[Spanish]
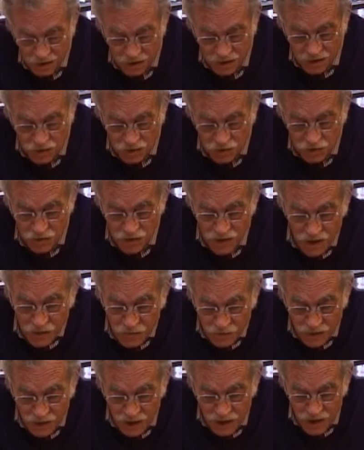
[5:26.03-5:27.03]
y sus diez
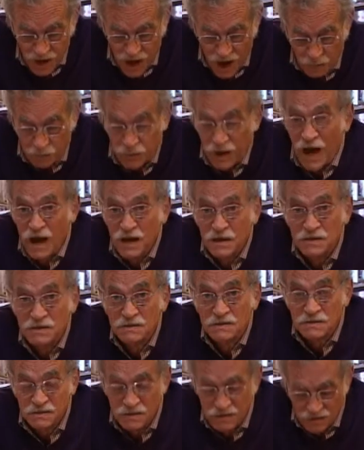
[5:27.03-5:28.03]
mil
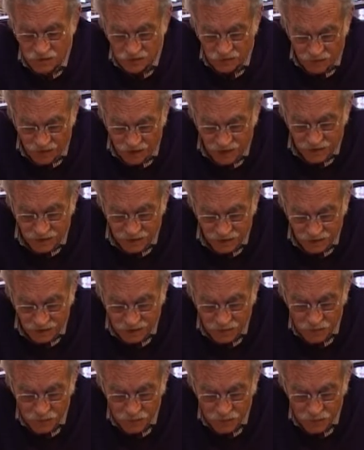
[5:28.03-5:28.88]
applies nos faltan